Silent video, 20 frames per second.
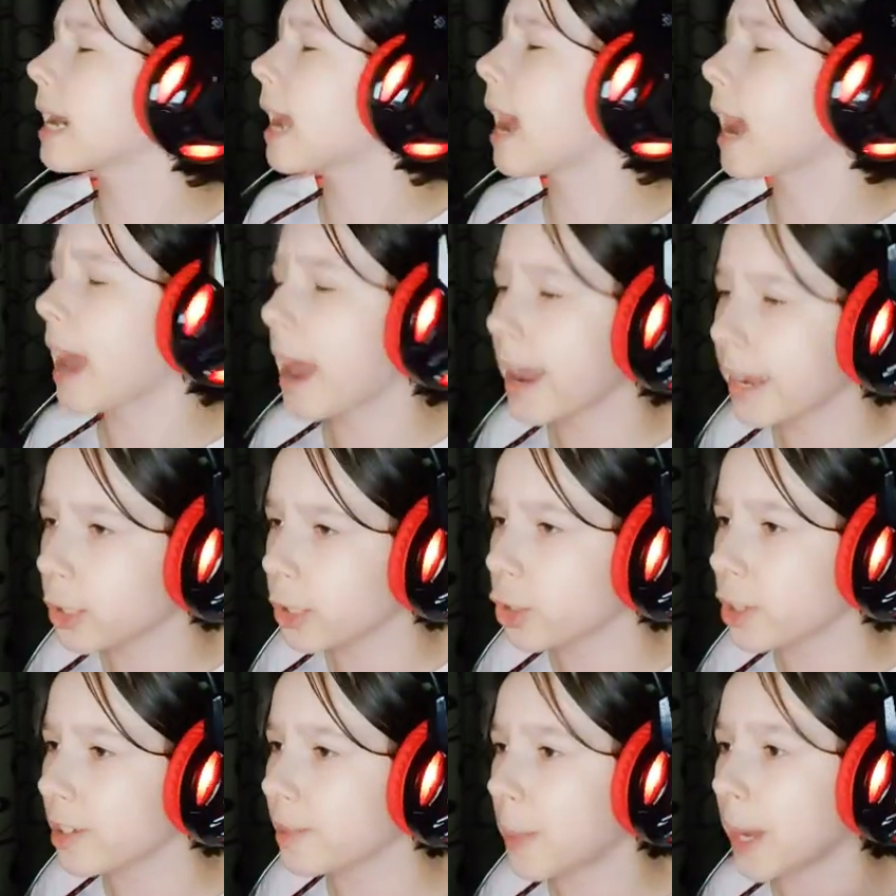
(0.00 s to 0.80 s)
какая
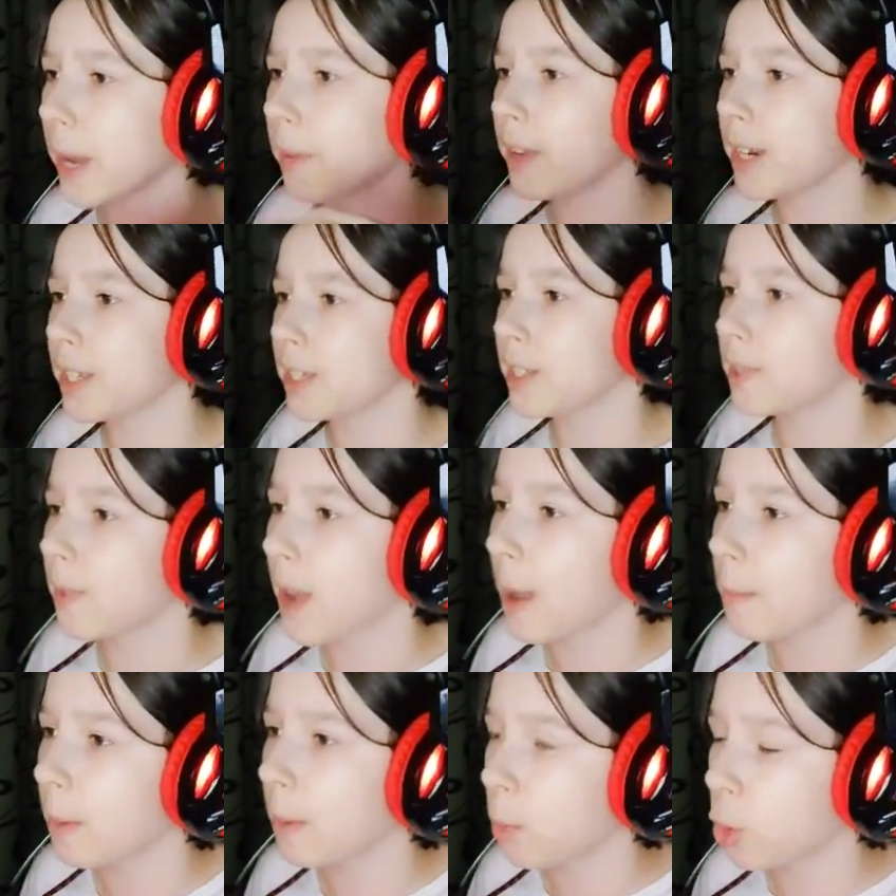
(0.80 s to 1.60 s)
честь поговорить с
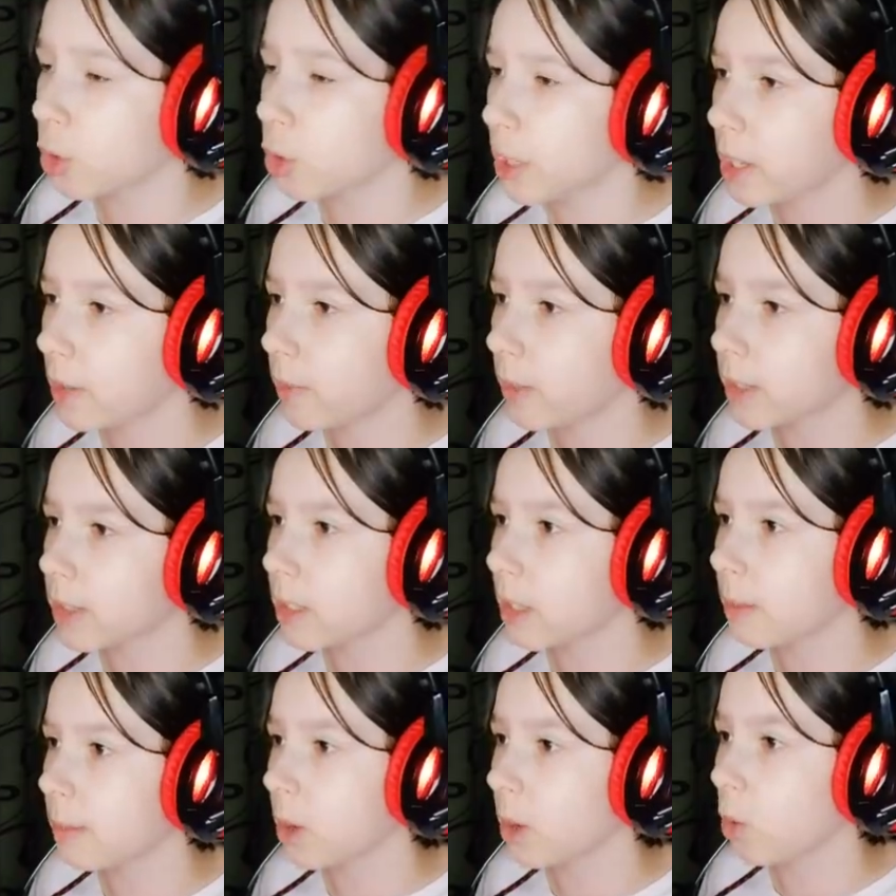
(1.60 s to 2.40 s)
вами. Можно я вас
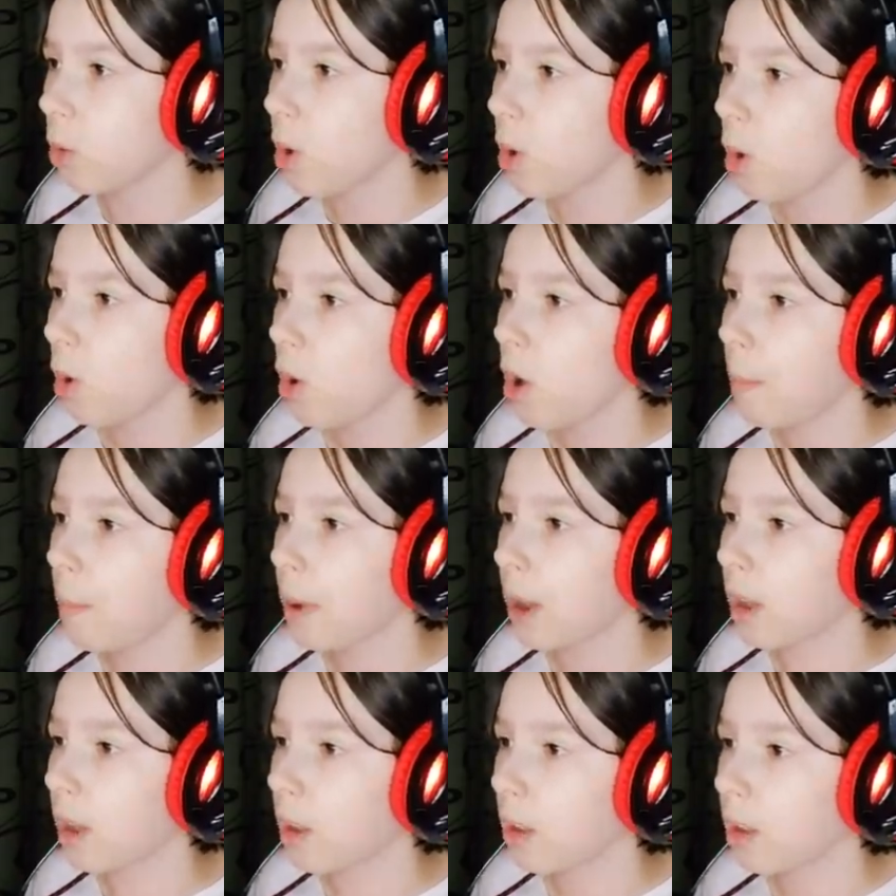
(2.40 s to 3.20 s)
соберу?
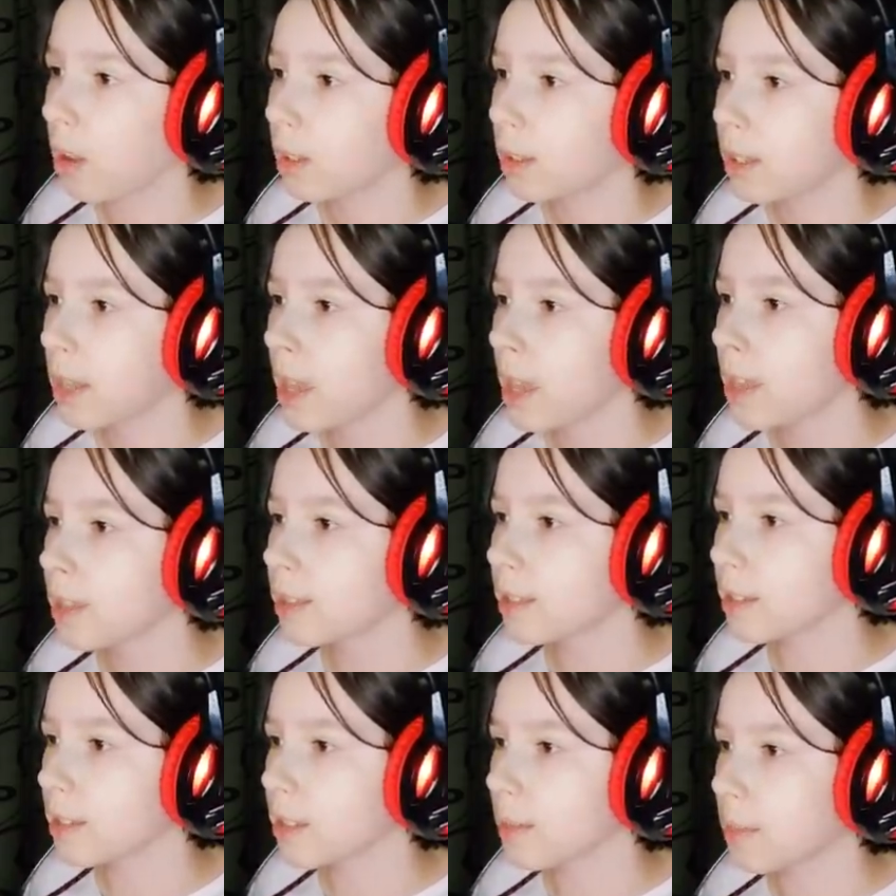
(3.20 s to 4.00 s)
Опа,
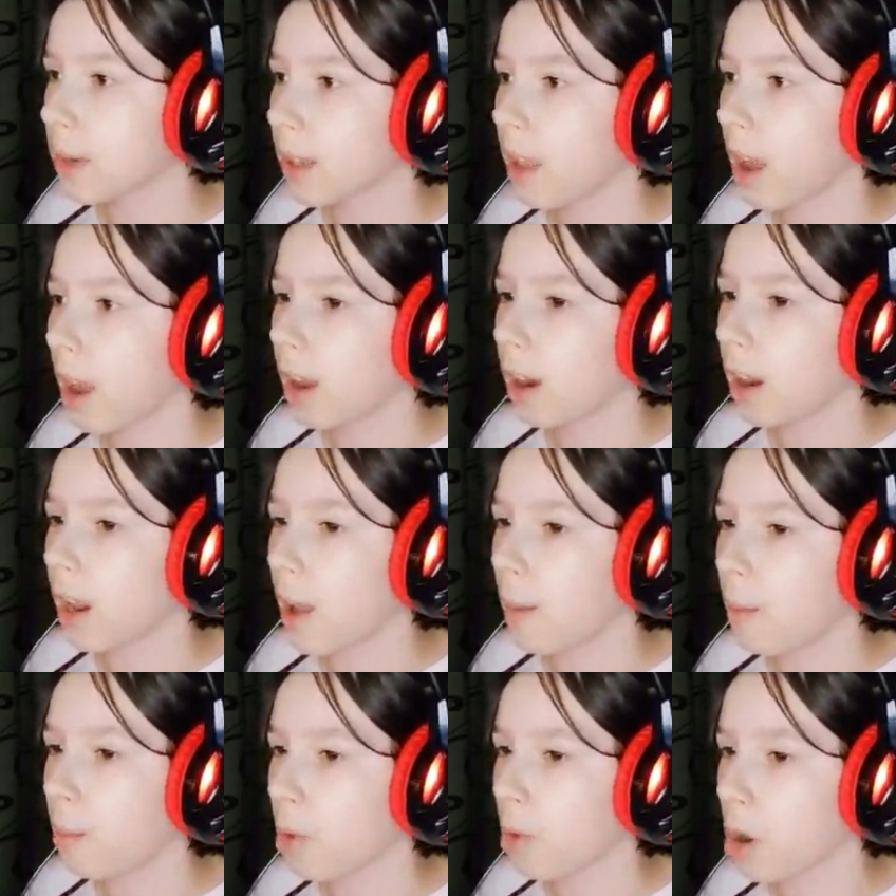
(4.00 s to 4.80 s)
есть, я собрала
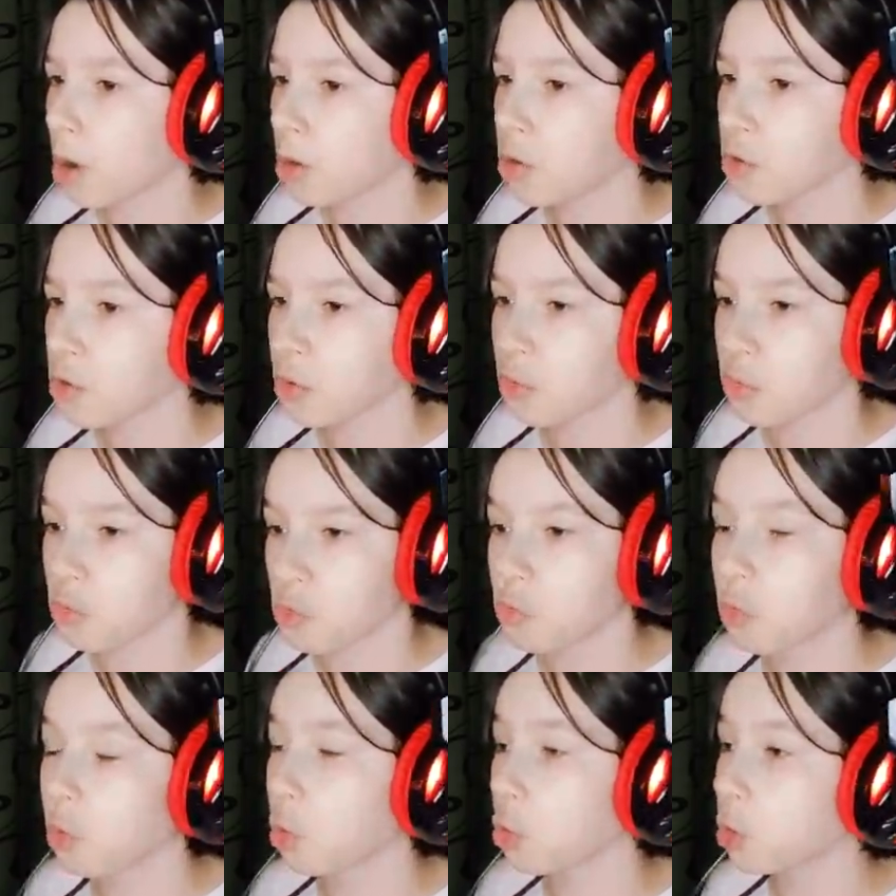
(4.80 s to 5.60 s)
короля маркеров.
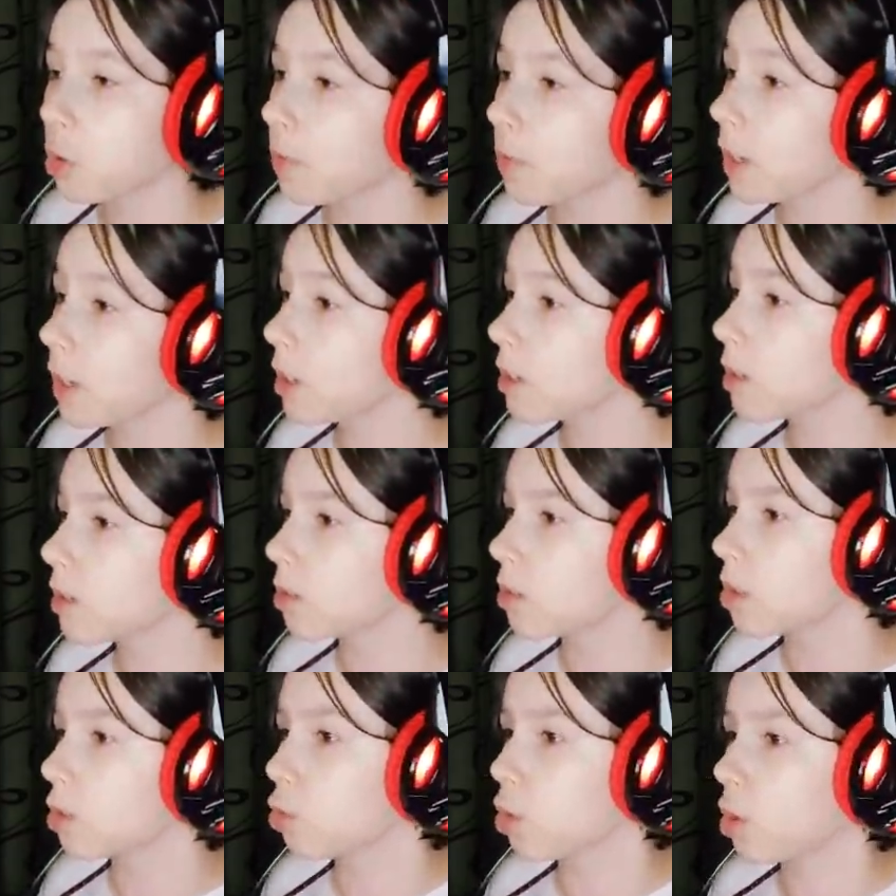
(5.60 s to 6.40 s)
Круто
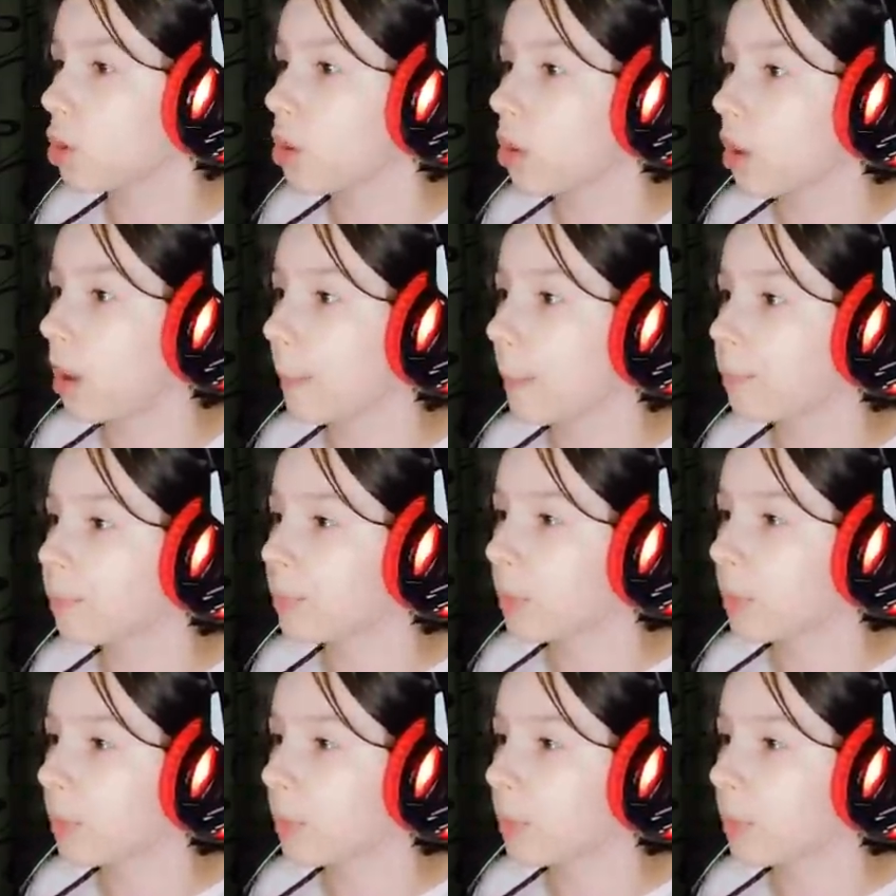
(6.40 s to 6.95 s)
выглядит, зачетненько.